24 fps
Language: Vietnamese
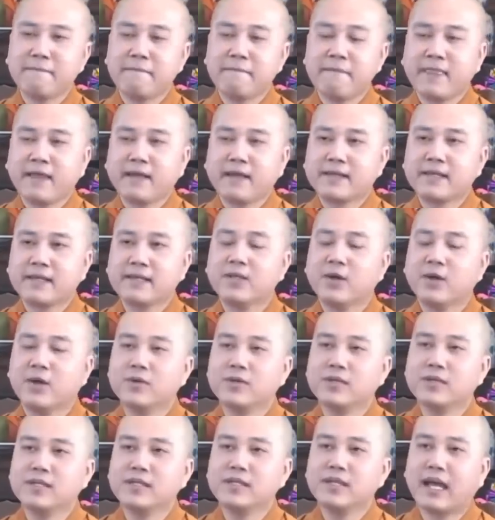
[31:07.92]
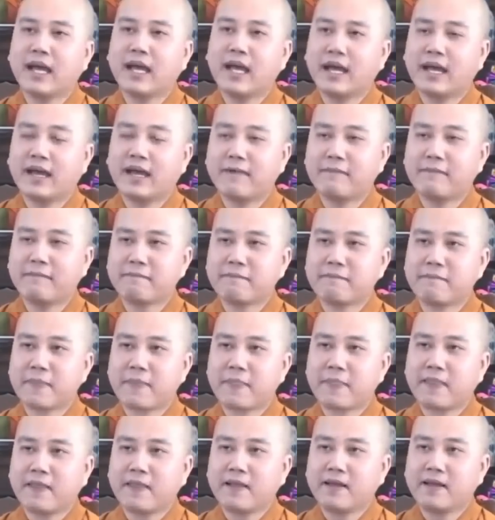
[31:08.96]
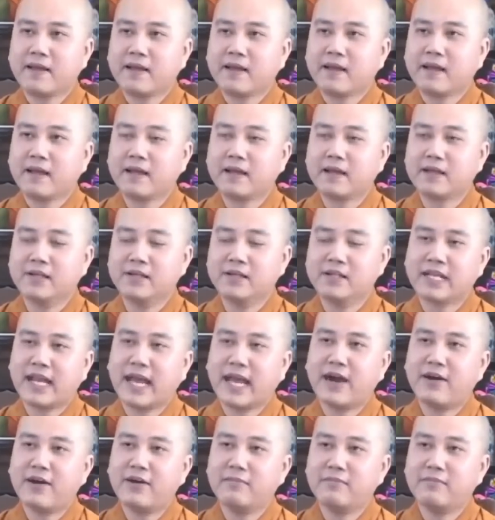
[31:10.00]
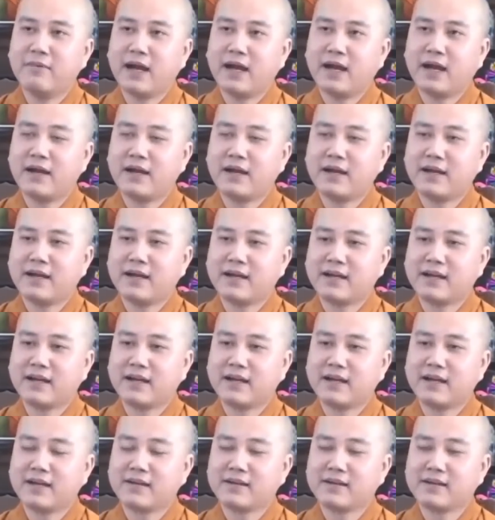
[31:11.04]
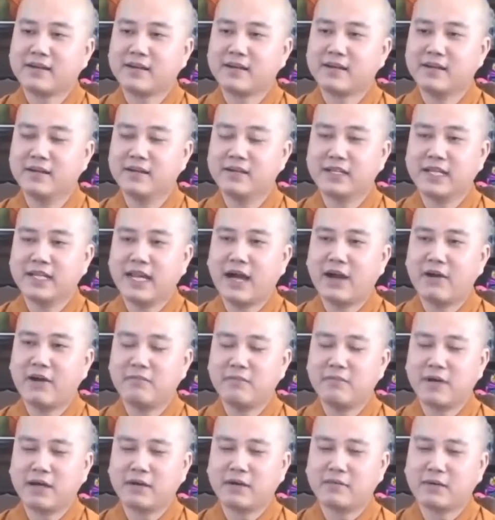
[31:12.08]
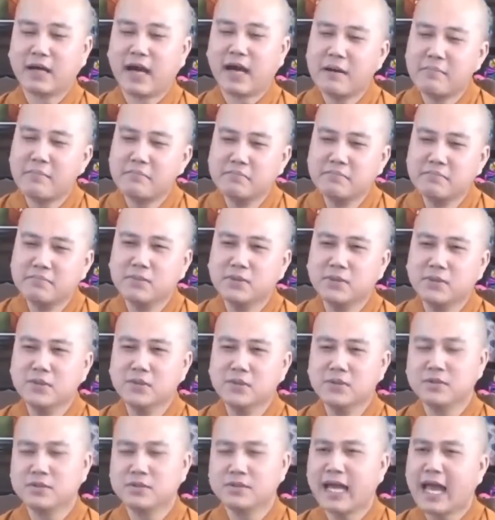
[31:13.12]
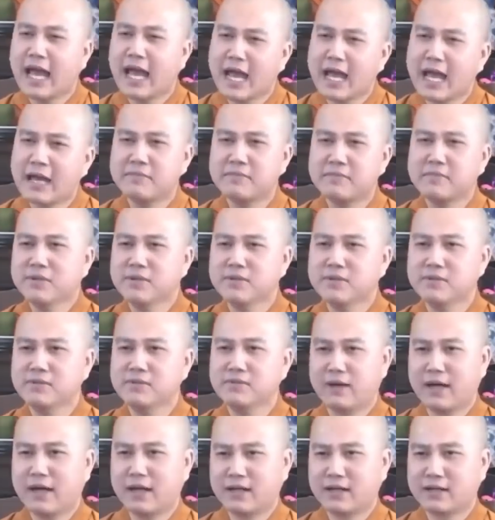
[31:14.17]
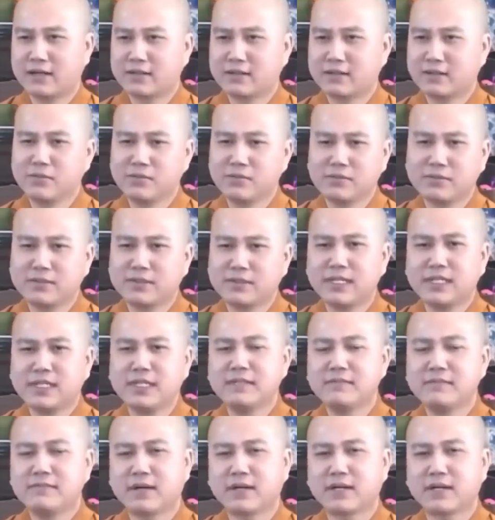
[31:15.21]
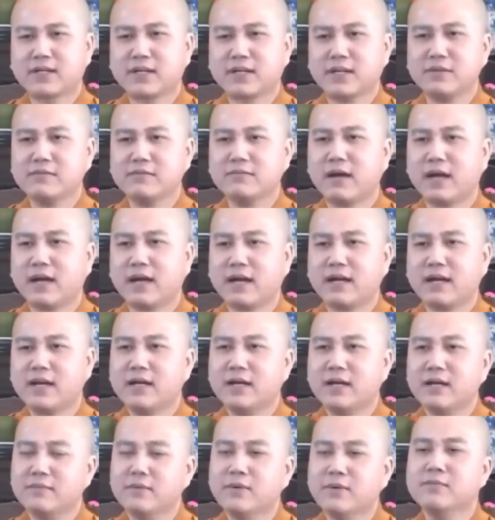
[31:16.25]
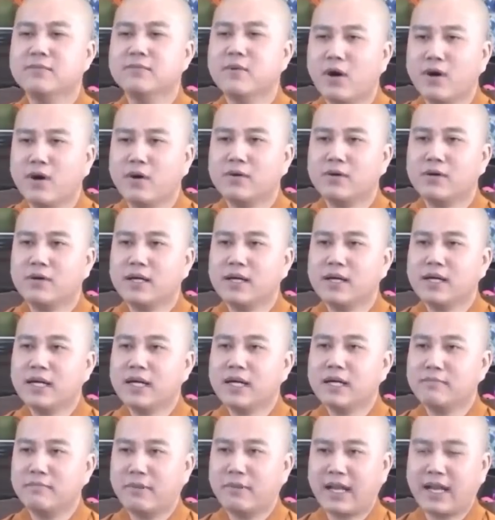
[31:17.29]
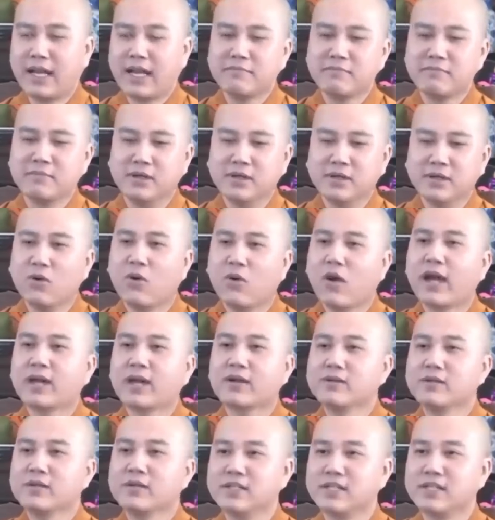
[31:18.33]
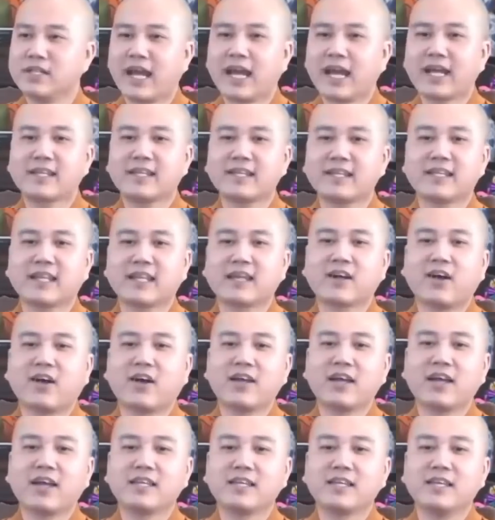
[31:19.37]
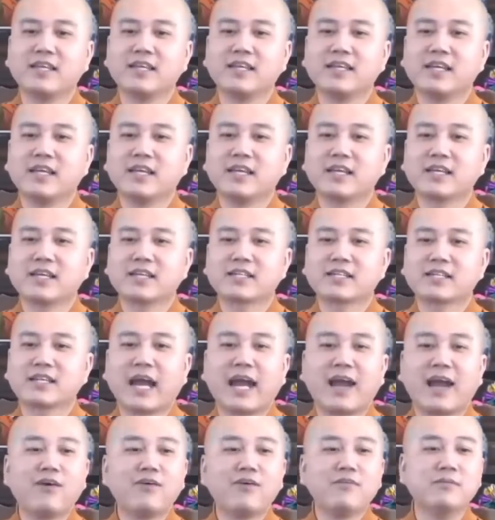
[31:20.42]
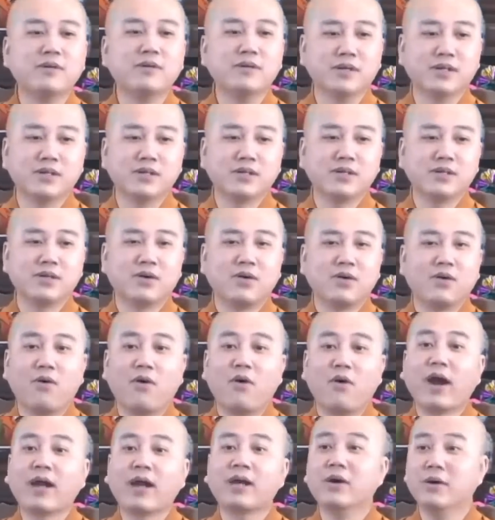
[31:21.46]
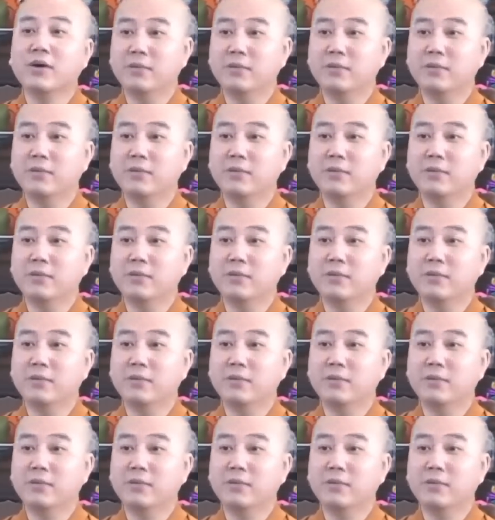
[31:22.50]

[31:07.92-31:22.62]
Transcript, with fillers: thí dụ như là à, người nào mà người nào mà âm mưu đa mưu mà túc trí mà cái kiểu mà mưu mô mà lại mượn oai của người khác thì người ta gọi là gì cáo mượn oai hùm